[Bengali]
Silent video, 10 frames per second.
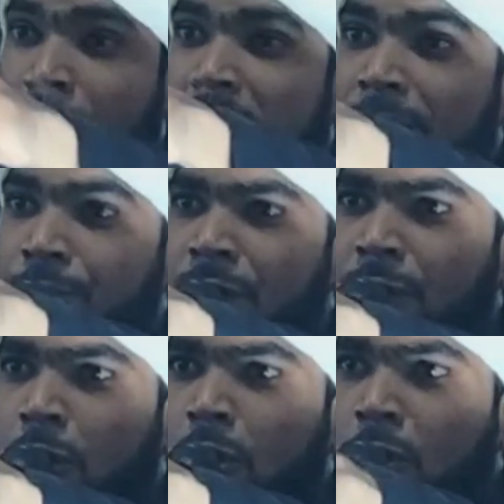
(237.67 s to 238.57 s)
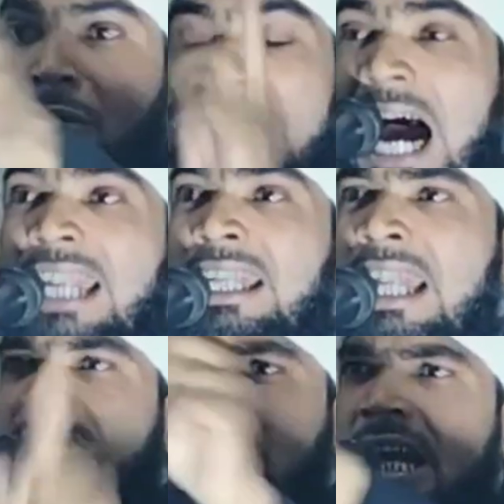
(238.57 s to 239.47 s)
নবী আপনি বলুন
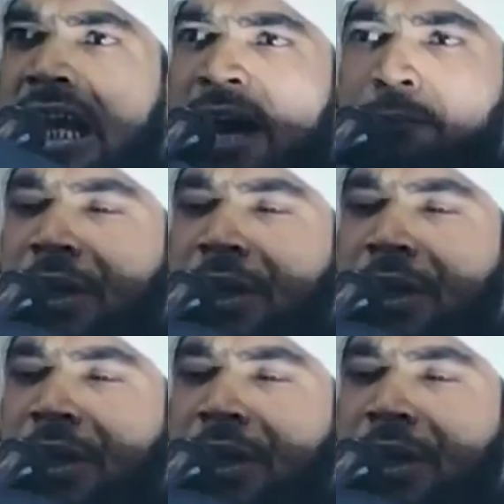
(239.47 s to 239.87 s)
আল্লাহ ছাড়া